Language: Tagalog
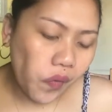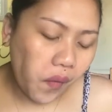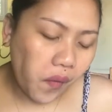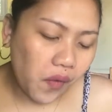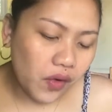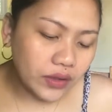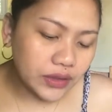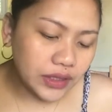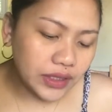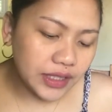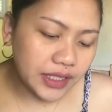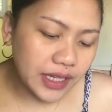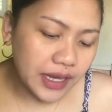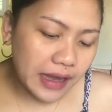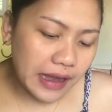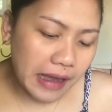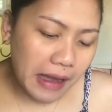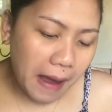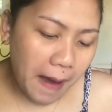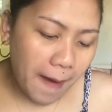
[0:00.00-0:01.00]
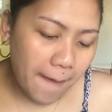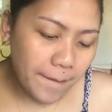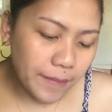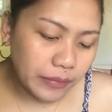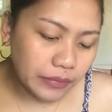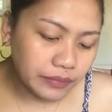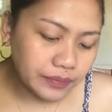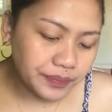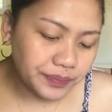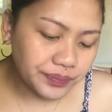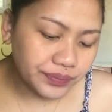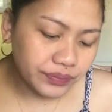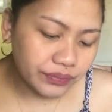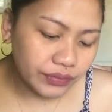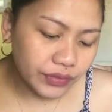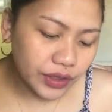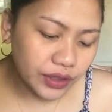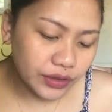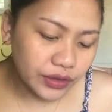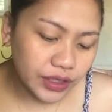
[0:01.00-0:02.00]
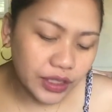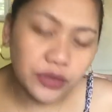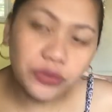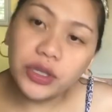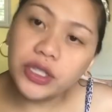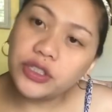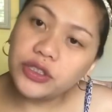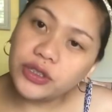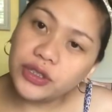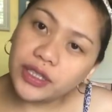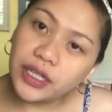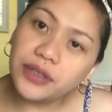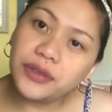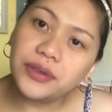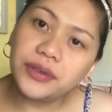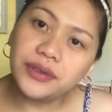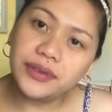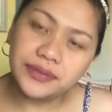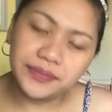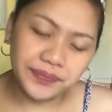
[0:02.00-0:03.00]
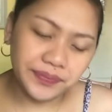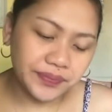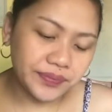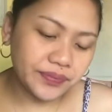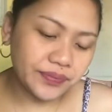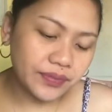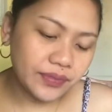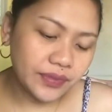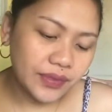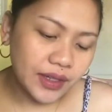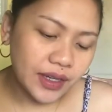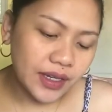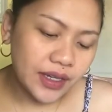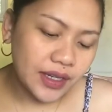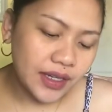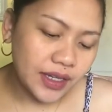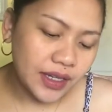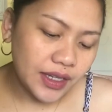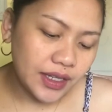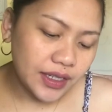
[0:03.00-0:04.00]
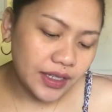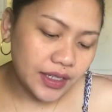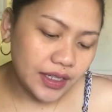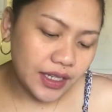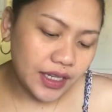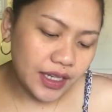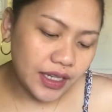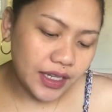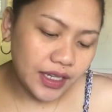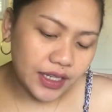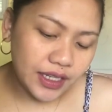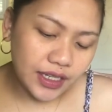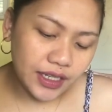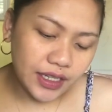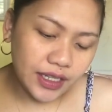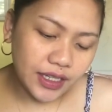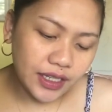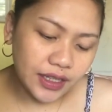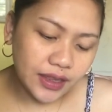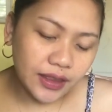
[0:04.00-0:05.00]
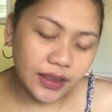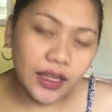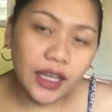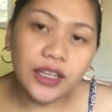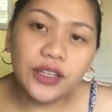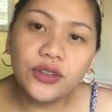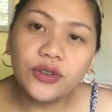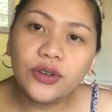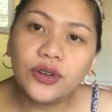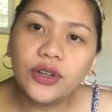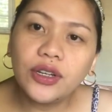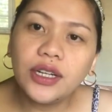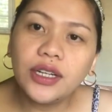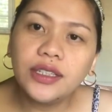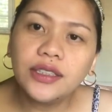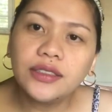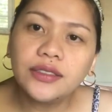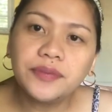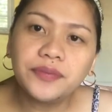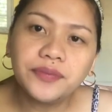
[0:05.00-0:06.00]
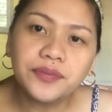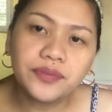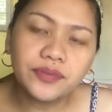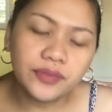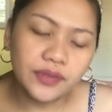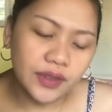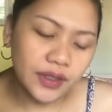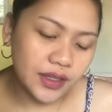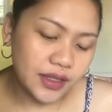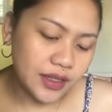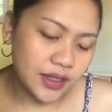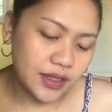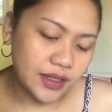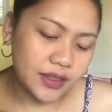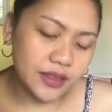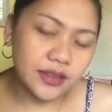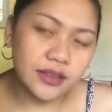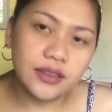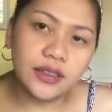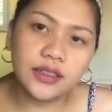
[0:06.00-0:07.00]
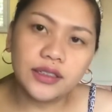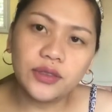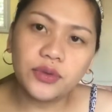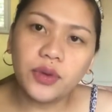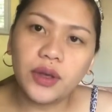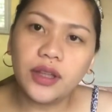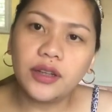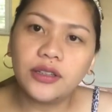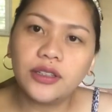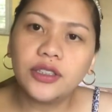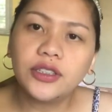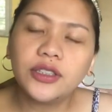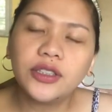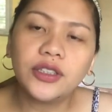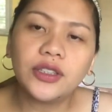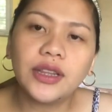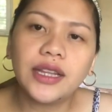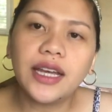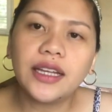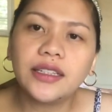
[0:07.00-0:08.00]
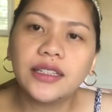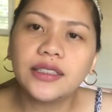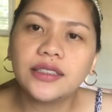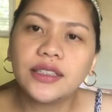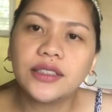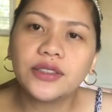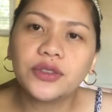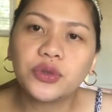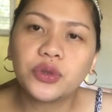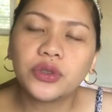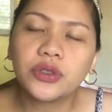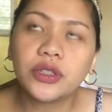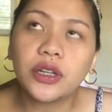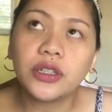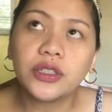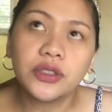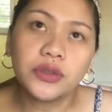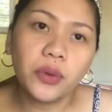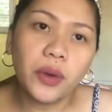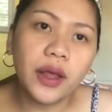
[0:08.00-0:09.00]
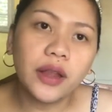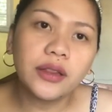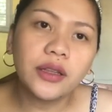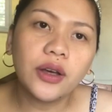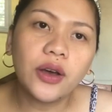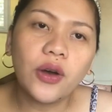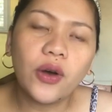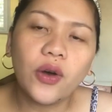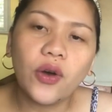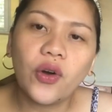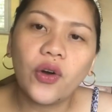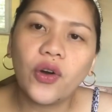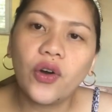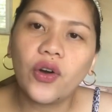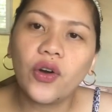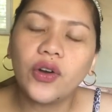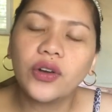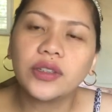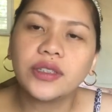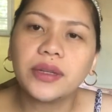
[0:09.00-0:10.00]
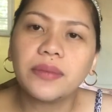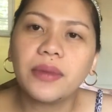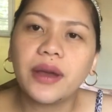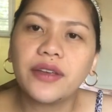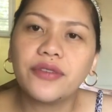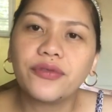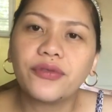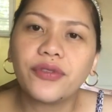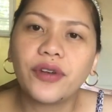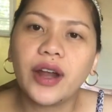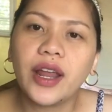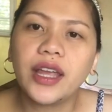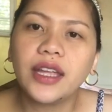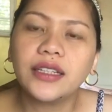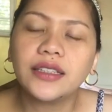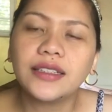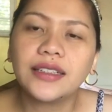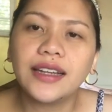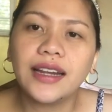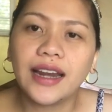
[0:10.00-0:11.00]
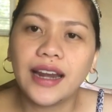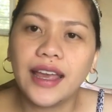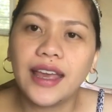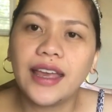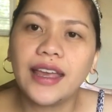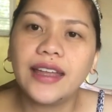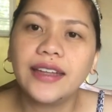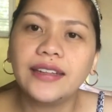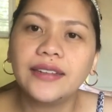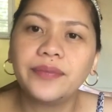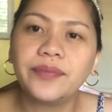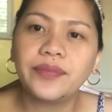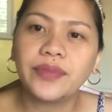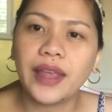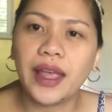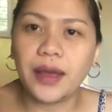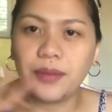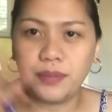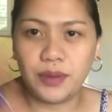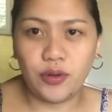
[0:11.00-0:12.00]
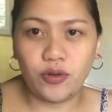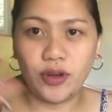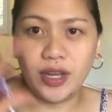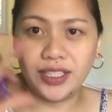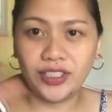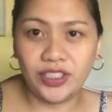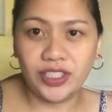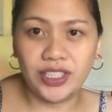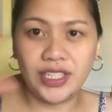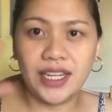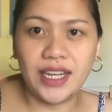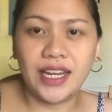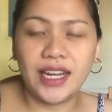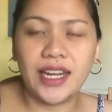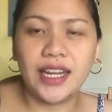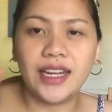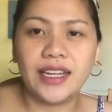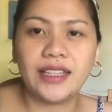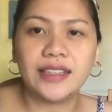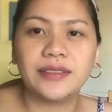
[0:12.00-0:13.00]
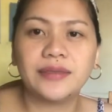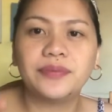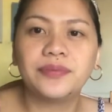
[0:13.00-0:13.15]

Unya, continuation ta no? ni Tayol, Sarsuelo, Yolanda sa Sarsuelo, o ni my friend Glenn. Happy watching!